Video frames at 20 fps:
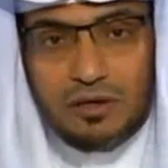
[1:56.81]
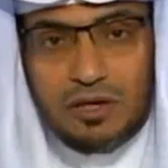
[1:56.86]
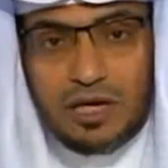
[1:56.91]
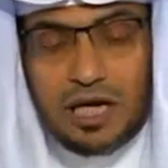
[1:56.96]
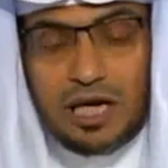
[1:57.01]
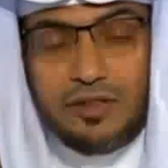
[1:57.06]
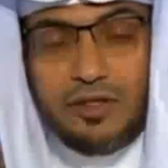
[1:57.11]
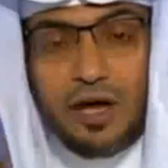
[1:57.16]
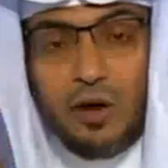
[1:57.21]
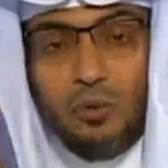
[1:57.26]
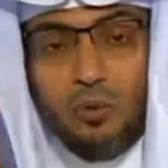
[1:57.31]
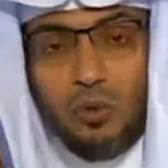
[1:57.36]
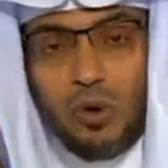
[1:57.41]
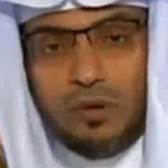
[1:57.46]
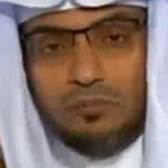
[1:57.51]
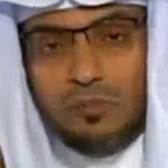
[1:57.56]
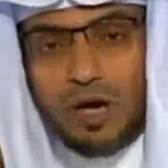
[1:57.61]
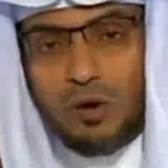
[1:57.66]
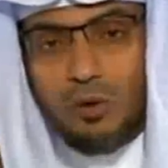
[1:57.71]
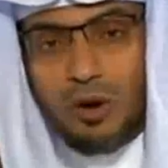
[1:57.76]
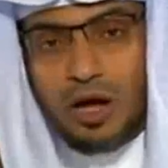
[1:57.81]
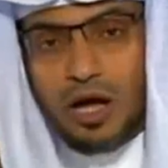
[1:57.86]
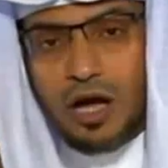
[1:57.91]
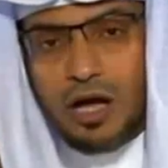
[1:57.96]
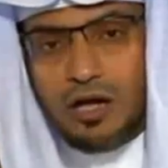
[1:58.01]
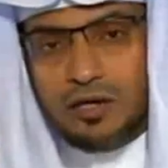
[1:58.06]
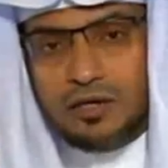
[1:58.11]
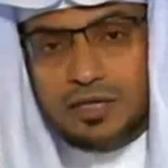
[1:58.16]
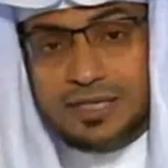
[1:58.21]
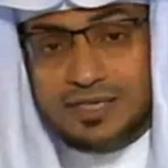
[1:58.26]
هذا أول ما
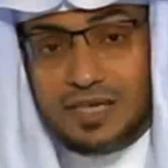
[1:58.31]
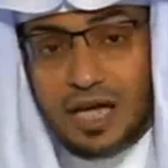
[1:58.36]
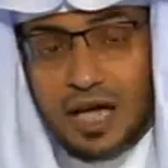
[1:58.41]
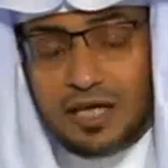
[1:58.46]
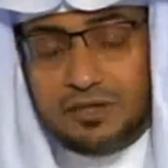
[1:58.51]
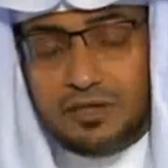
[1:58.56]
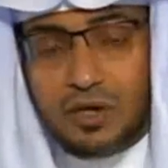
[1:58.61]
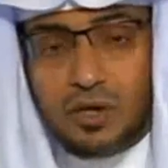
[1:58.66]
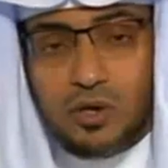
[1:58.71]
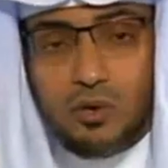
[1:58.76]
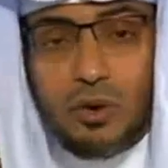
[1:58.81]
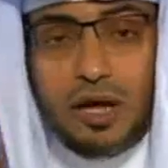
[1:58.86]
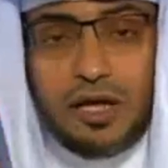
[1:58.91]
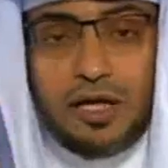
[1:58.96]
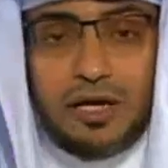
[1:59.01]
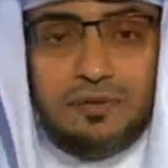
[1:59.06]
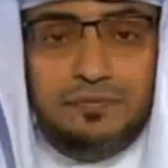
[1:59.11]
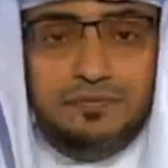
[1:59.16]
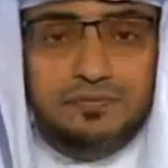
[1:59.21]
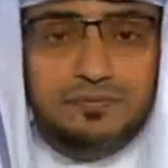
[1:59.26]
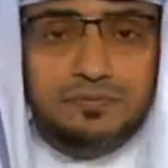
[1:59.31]
وقع إن صحت الرواية